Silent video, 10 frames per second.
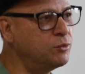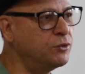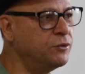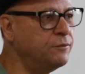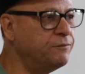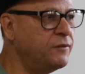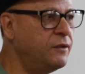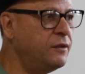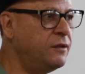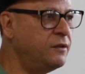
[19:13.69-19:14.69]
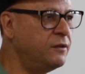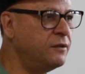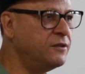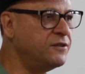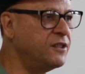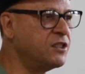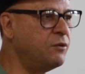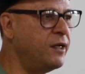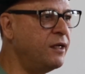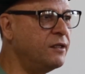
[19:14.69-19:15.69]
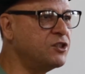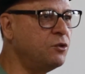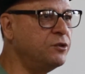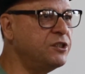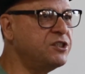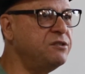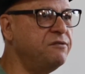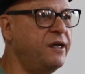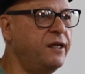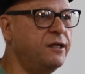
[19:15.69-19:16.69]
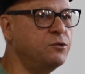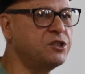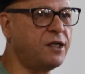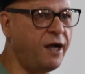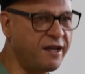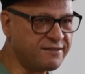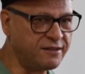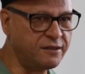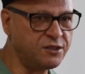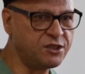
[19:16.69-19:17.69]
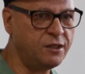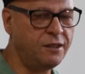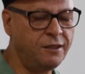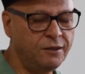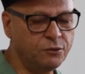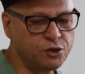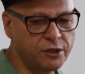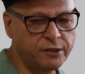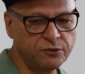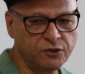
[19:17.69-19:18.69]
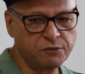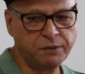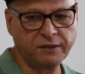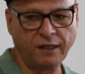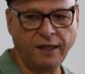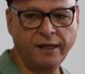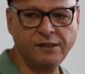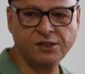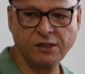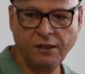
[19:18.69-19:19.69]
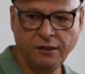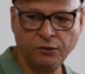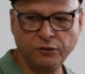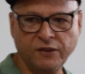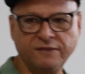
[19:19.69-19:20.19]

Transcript: no mundo, estejam elas onde estiverem, nos cárceres, nos leitos hospitalares, nos